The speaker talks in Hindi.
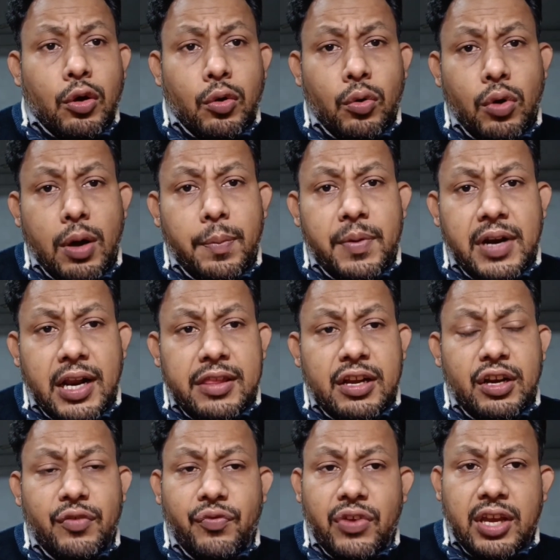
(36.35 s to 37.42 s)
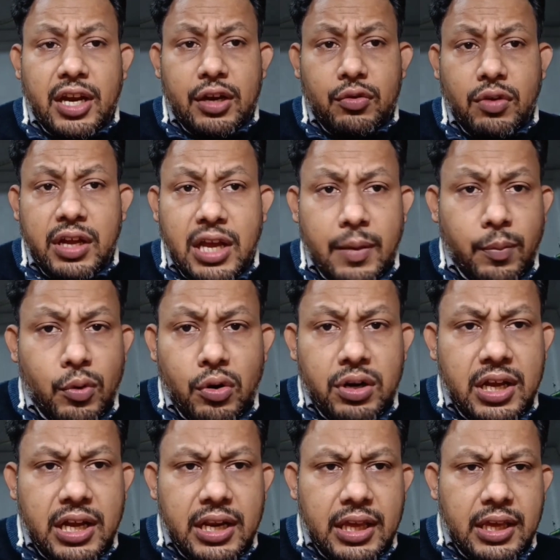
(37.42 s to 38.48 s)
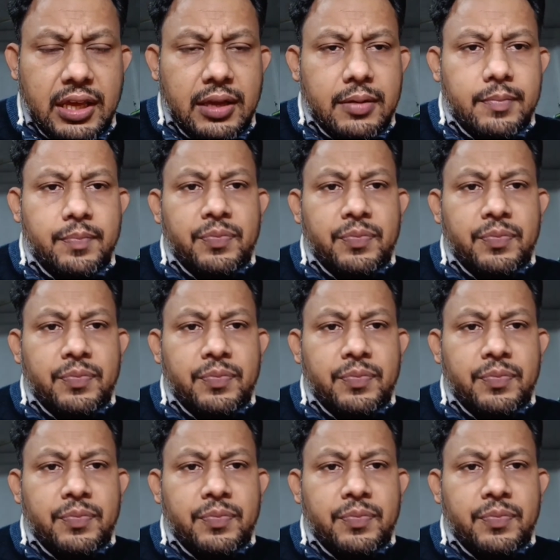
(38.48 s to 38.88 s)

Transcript: वो अपना सर्टिफिकेट जो है अपलोड करेंगे